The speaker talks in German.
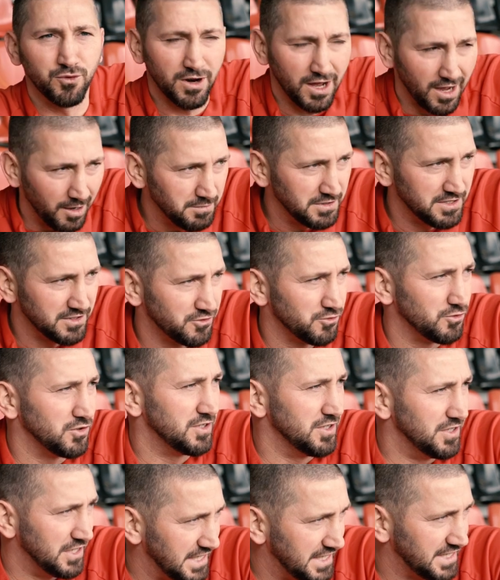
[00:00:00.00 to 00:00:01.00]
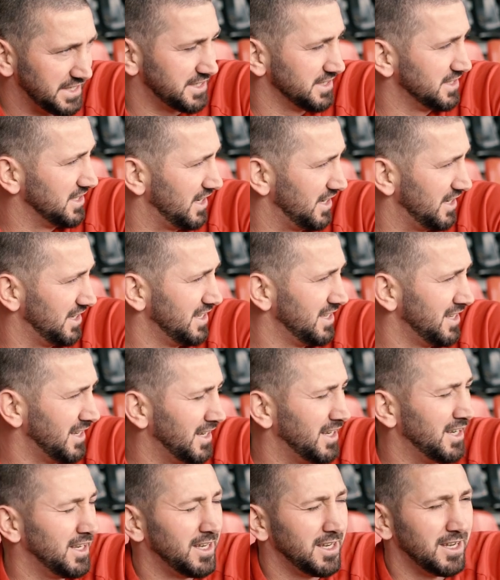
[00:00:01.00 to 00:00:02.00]
wurde, habe ich natürlich nicht.
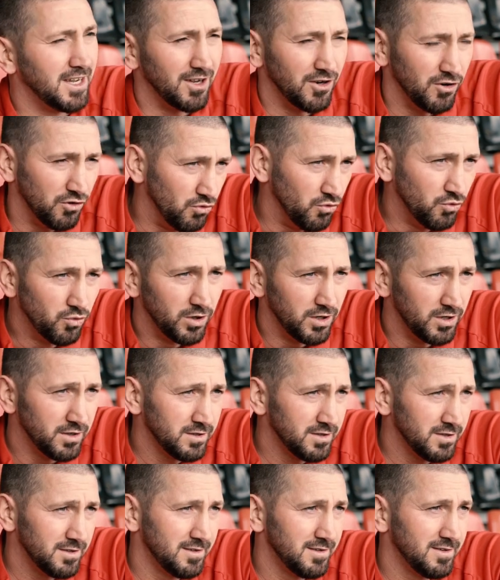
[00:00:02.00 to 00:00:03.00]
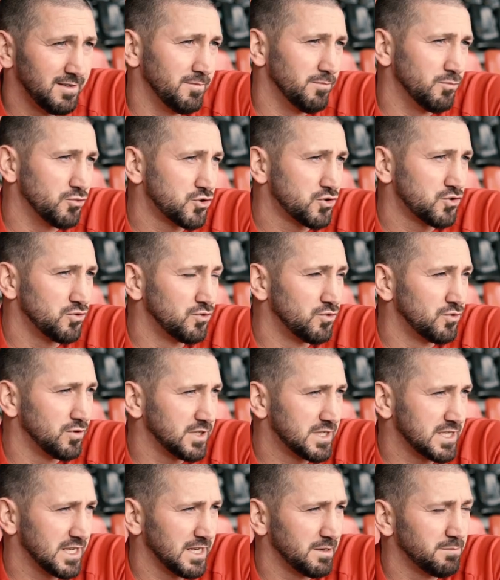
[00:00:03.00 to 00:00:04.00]
Nur musst du,
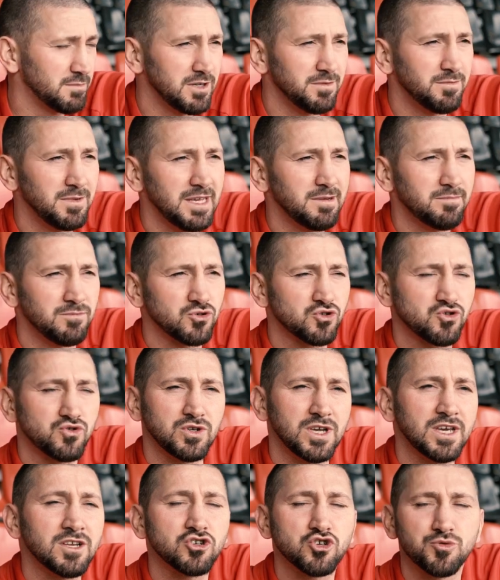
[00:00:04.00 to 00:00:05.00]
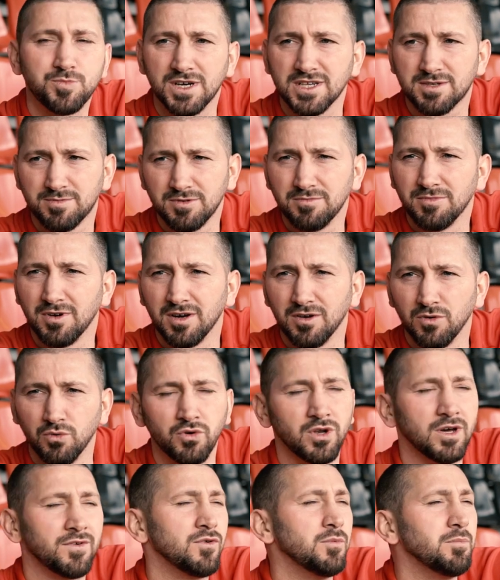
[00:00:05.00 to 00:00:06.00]
ich sage immer, im Leben musst du jeden Spaß mitmachen.
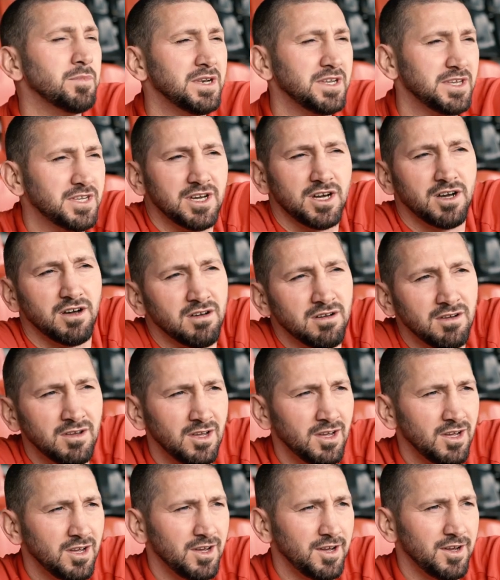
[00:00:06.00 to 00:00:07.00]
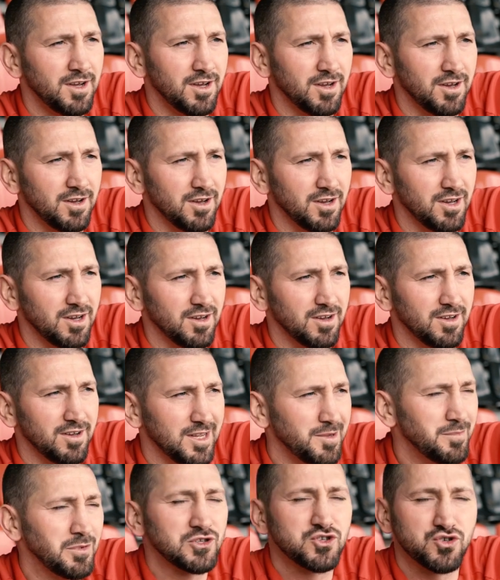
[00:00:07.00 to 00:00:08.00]
Und dafür bin ich ja äh,
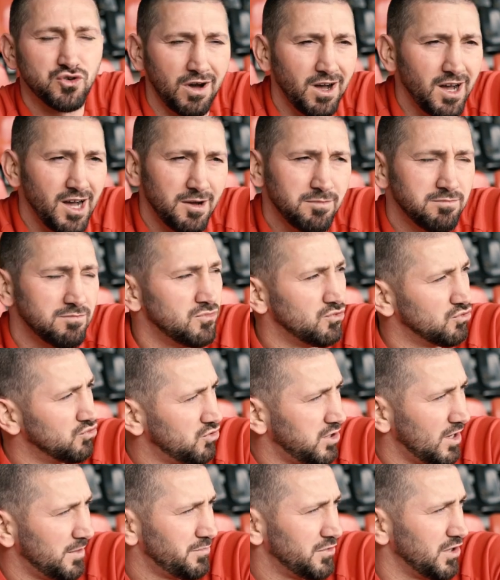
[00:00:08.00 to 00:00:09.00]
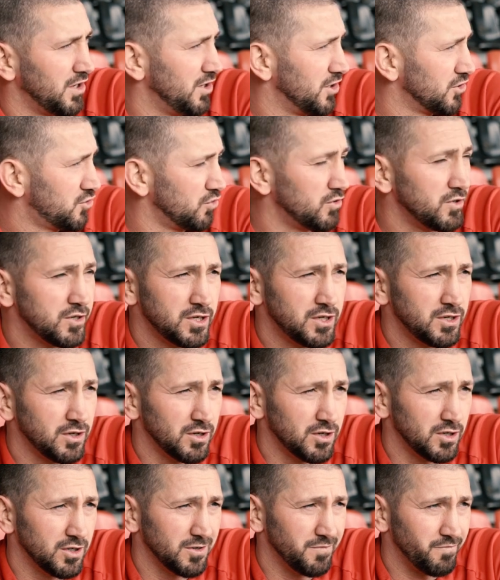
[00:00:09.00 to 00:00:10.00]
immer zu haben und habe dann natürlich
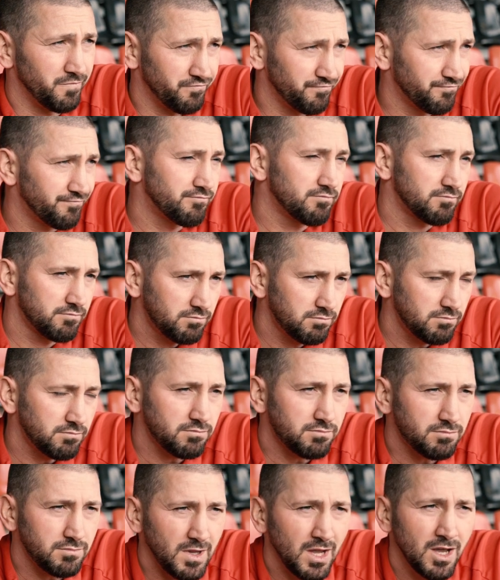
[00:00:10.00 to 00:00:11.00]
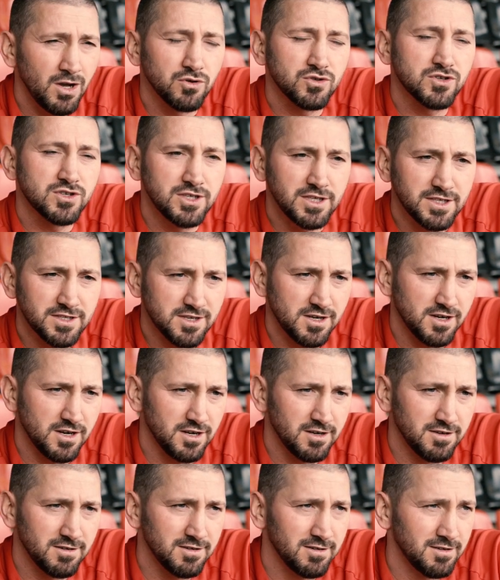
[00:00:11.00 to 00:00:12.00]
äh, aus
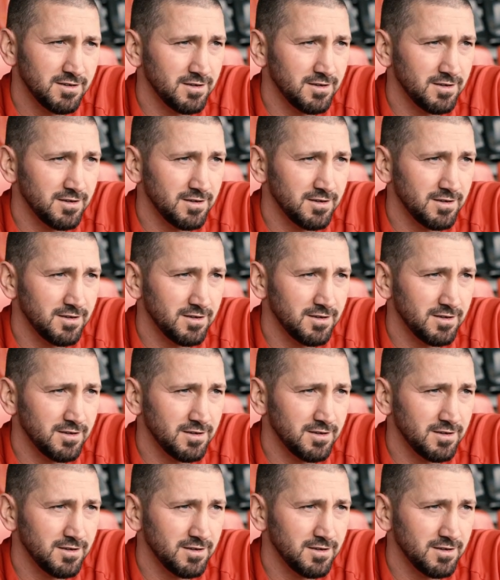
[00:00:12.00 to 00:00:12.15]
dieser